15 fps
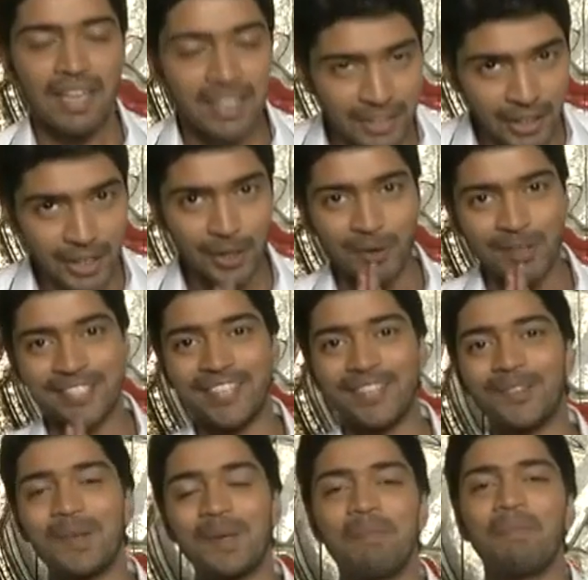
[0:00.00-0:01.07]
అందరికీ
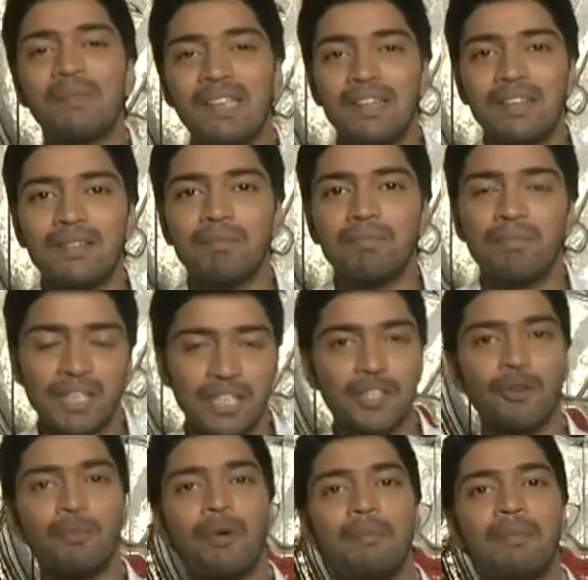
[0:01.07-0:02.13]
నమస్కారం
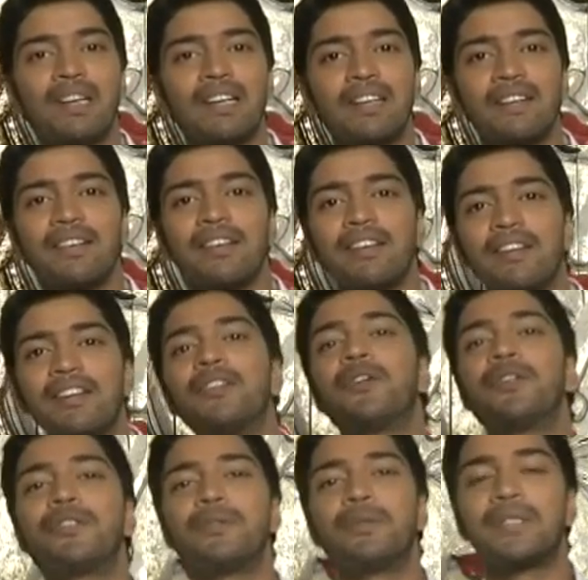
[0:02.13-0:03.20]
బ్రదర్ బొమ్మాలి
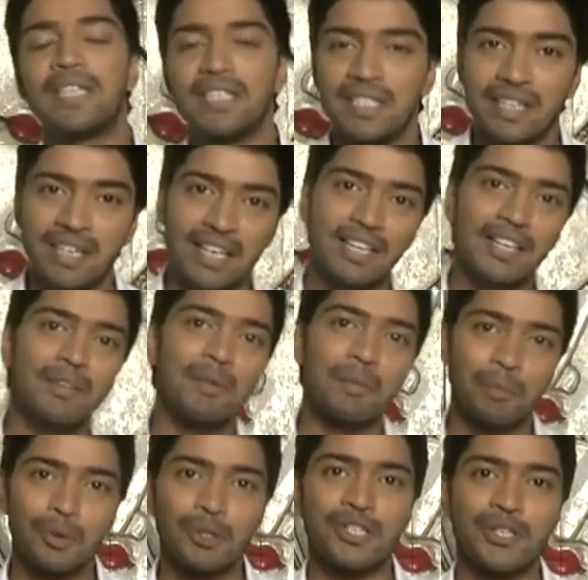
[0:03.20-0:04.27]
ఈరోజు సెన్సర్ కార్యక్రమం
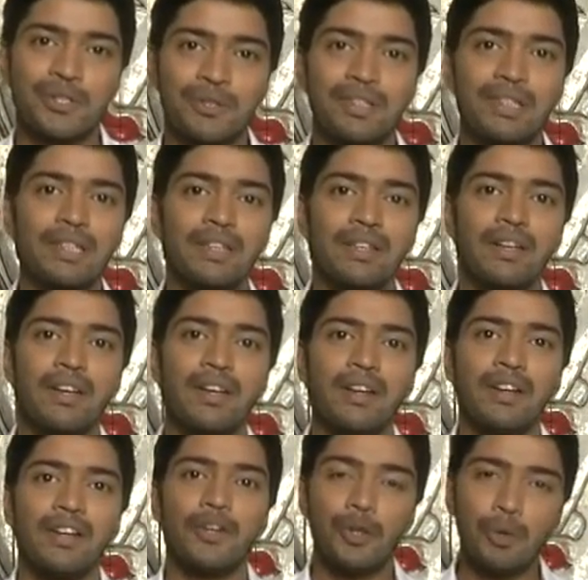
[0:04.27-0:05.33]
పూర్తి చేసుకుంది
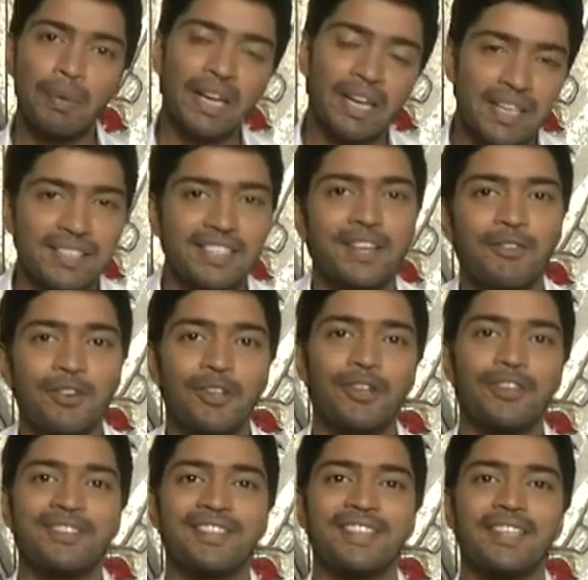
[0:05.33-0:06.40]
యూబీఐ సర్టిఫికేట్
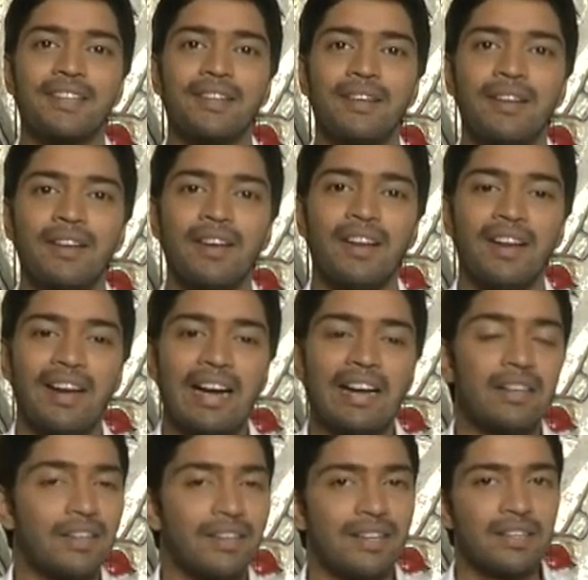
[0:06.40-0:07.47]
వచ్చింది
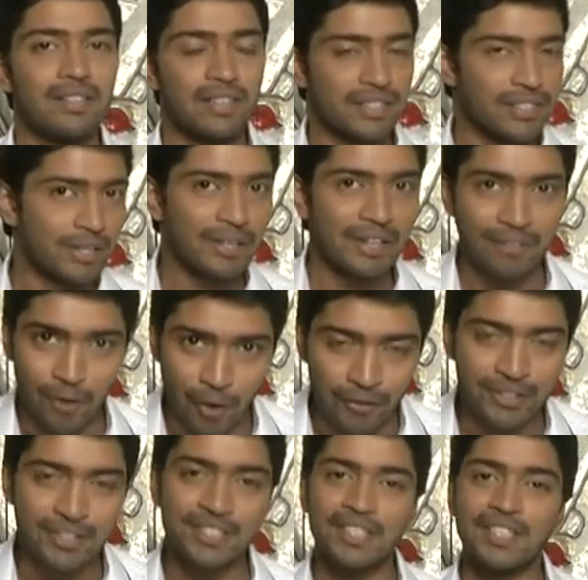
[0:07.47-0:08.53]
అండ్ uh, సెన్సర్
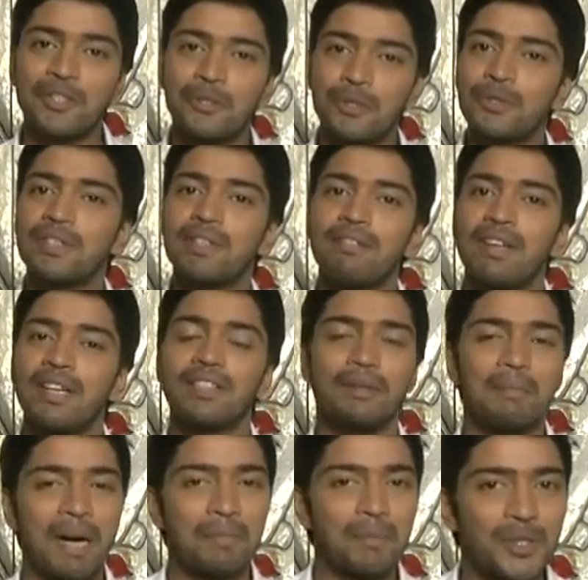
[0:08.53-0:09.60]
ఆఫీసర్స్ అందరూ చూసిన
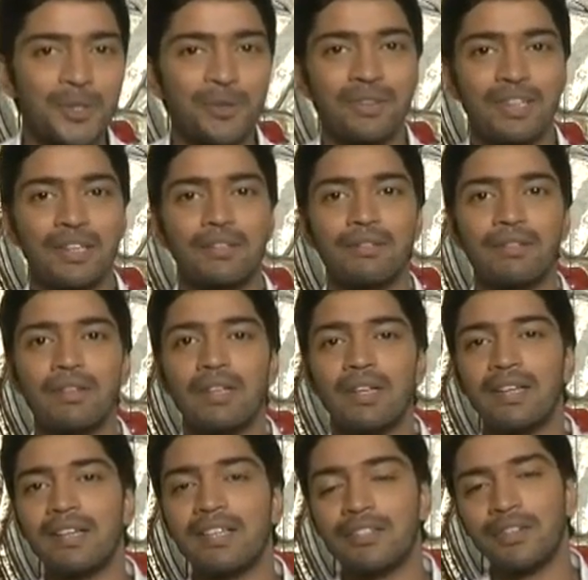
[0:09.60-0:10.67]
వాళ్ళందరూ బాగా మెచ్చుకున్నారు
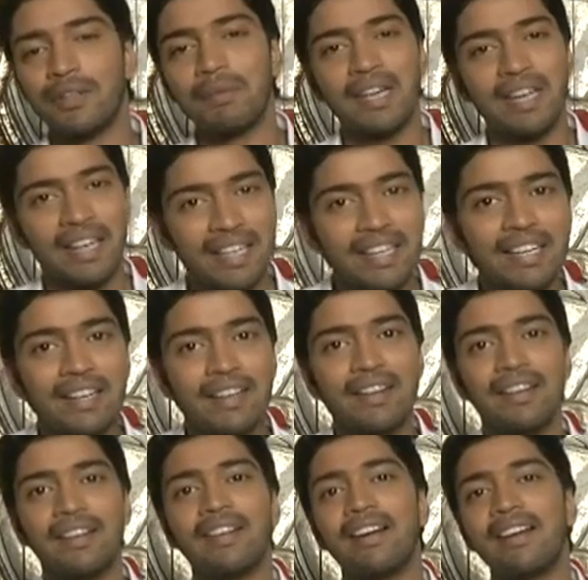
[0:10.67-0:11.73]
ఇట్స్ బి హై
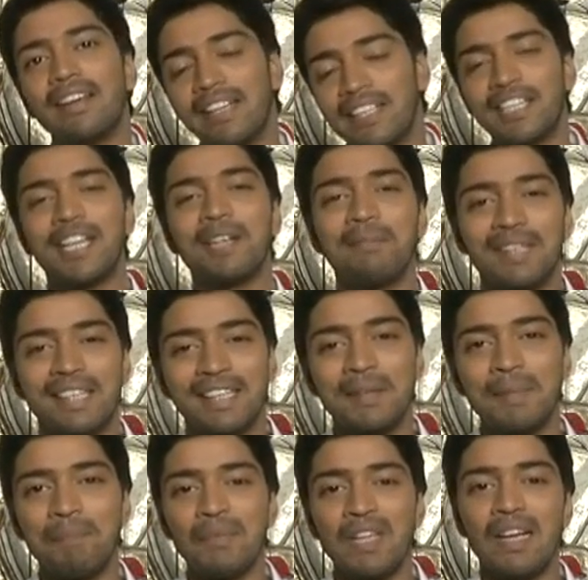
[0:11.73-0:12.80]
హై ఎంటర్టైన్మెంట్ అని
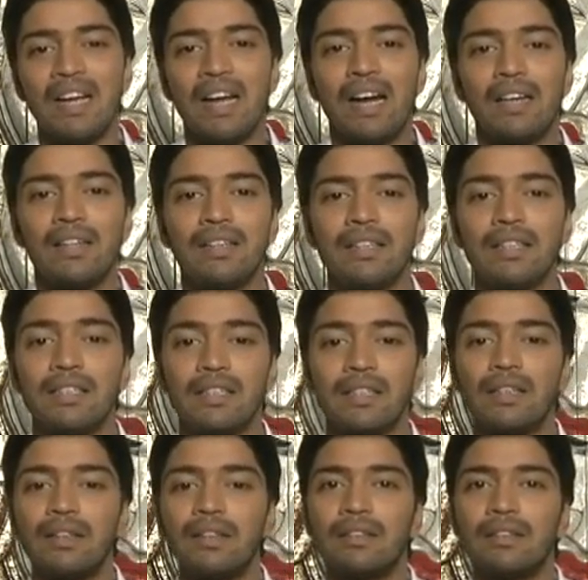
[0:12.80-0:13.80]
అండ్ uh,